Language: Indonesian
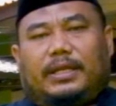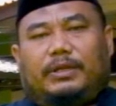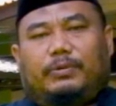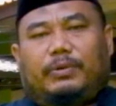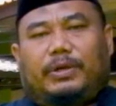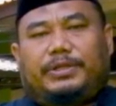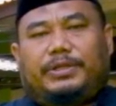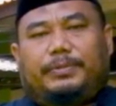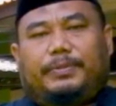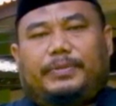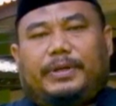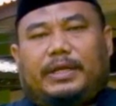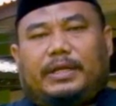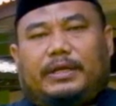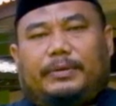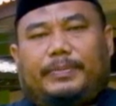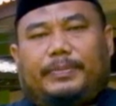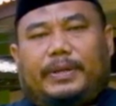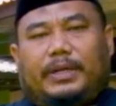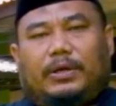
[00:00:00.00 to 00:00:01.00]
diwajibkan
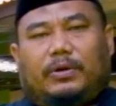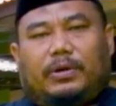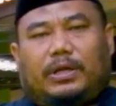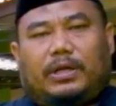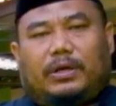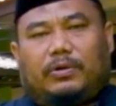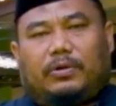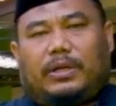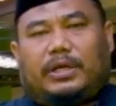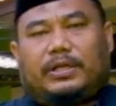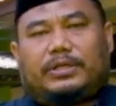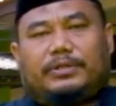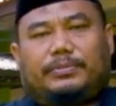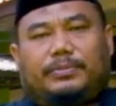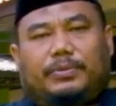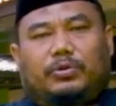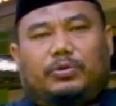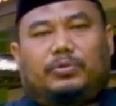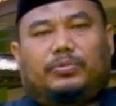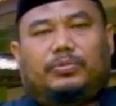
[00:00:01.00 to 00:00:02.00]
kepada orang-orang
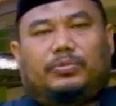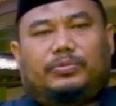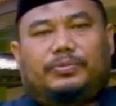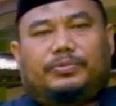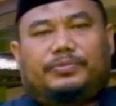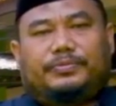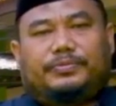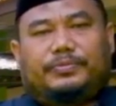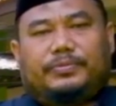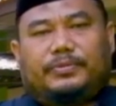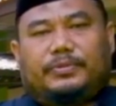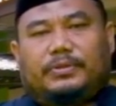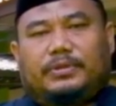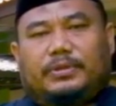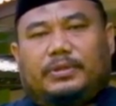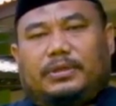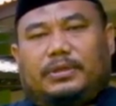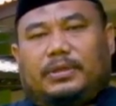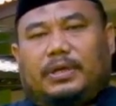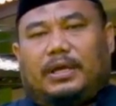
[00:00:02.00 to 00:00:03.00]
sebelum
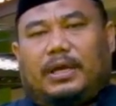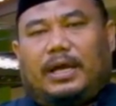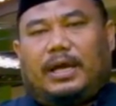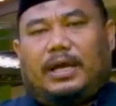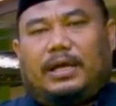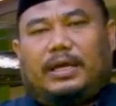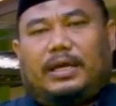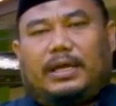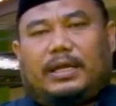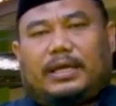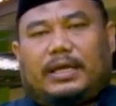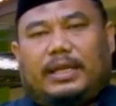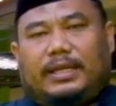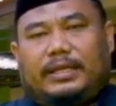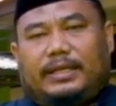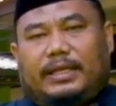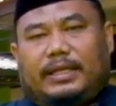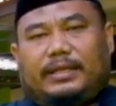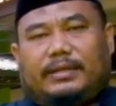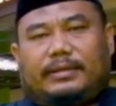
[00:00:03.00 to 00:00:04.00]
agar
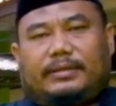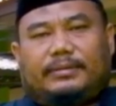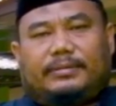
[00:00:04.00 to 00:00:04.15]
kalian